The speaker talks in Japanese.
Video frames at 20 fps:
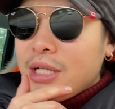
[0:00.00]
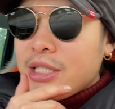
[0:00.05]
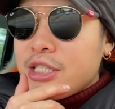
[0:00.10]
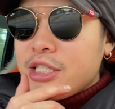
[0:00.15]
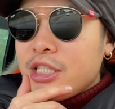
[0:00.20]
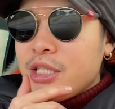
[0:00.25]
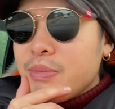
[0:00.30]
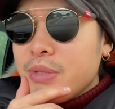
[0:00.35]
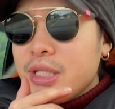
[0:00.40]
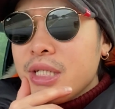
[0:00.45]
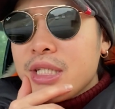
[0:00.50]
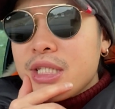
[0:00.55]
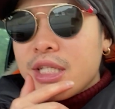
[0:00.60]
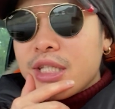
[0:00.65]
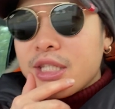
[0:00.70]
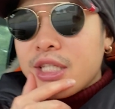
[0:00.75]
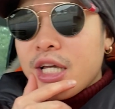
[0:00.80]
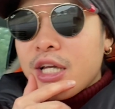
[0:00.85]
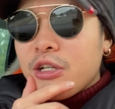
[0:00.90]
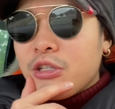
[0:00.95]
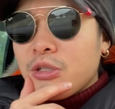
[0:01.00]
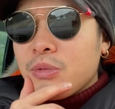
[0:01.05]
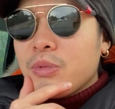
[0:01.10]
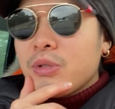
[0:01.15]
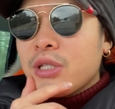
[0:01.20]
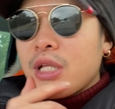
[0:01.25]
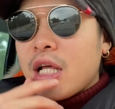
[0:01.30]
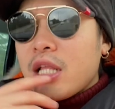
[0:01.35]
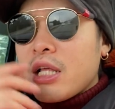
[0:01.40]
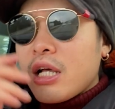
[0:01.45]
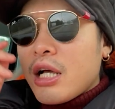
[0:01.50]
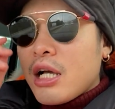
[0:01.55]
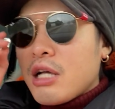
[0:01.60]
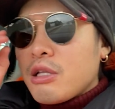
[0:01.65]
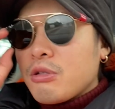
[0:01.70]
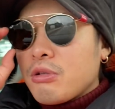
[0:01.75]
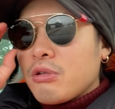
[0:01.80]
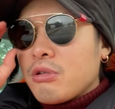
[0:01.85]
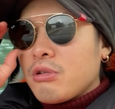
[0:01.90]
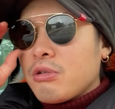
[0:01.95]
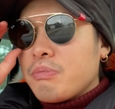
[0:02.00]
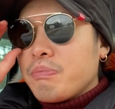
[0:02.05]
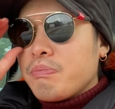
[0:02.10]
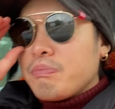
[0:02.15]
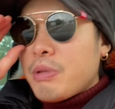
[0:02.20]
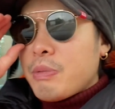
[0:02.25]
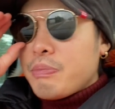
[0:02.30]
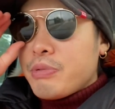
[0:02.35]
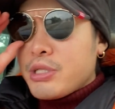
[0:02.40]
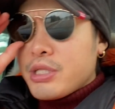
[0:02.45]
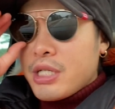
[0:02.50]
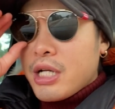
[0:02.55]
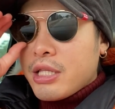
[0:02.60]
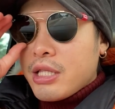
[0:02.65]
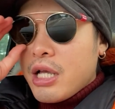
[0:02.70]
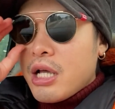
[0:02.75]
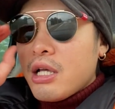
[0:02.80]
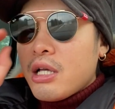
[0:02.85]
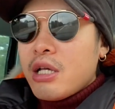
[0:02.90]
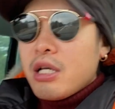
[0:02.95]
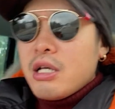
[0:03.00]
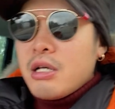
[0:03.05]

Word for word: GMT は絶対あると思うな。なんかあの、ペプシかな。